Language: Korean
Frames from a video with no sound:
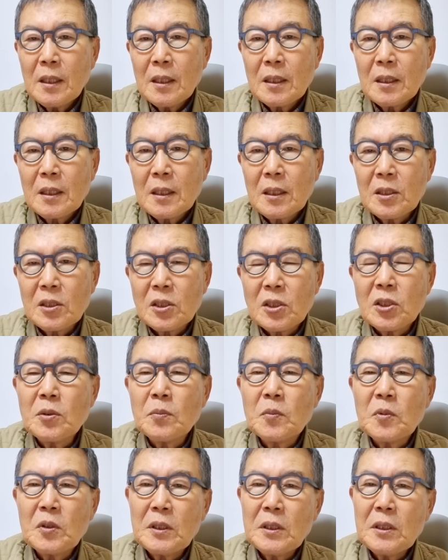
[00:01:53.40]
그
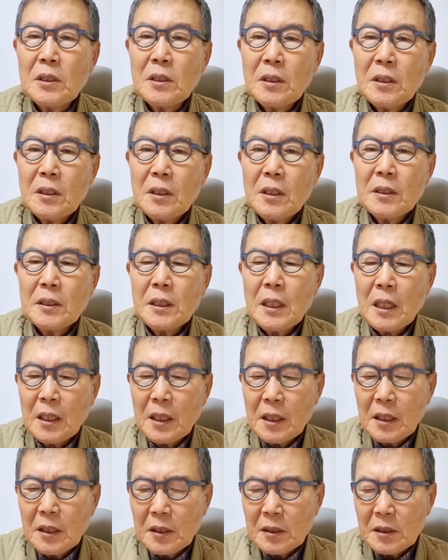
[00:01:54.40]
의문이
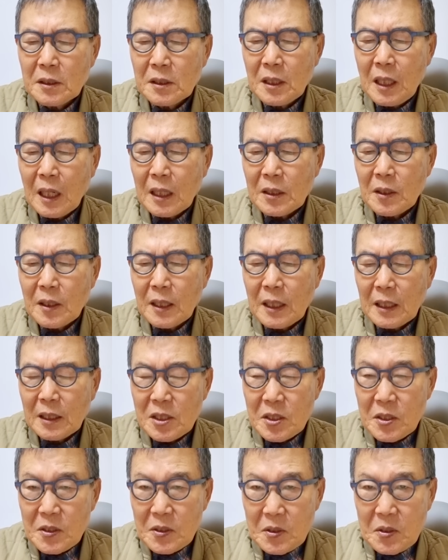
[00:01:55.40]
생기는 것은 당연한
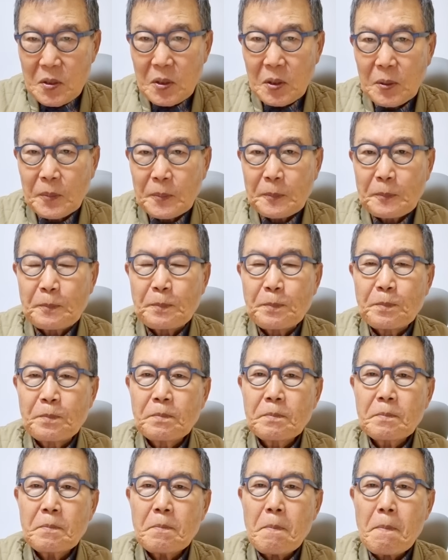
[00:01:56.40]
일이죠.
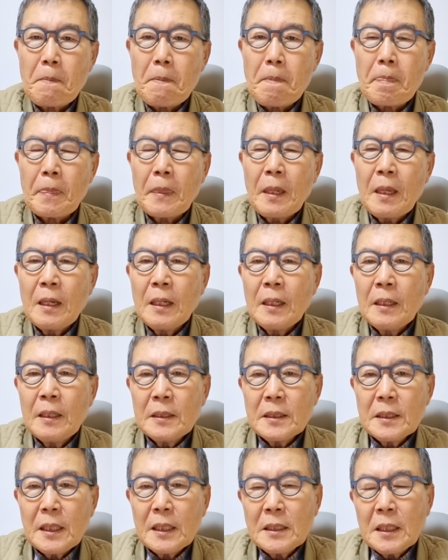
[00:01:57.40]

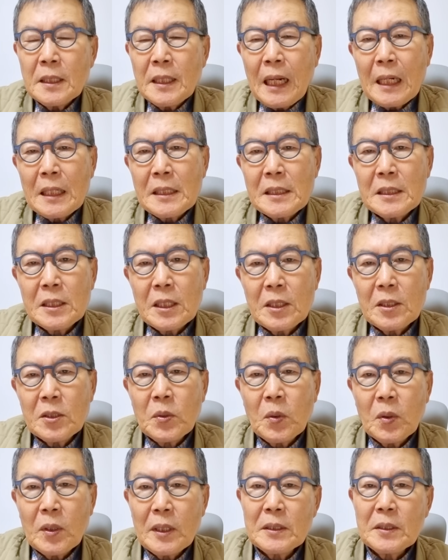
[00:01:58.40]
저제 날기세를
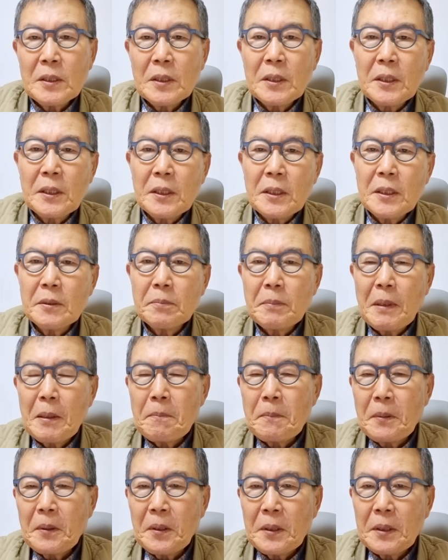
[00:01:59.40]
통해서
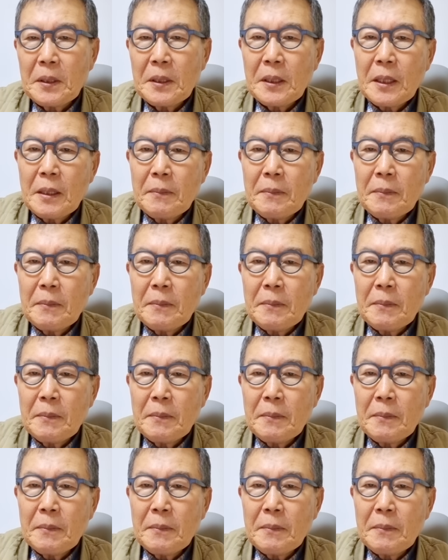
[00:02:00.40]
몇 번 이렇게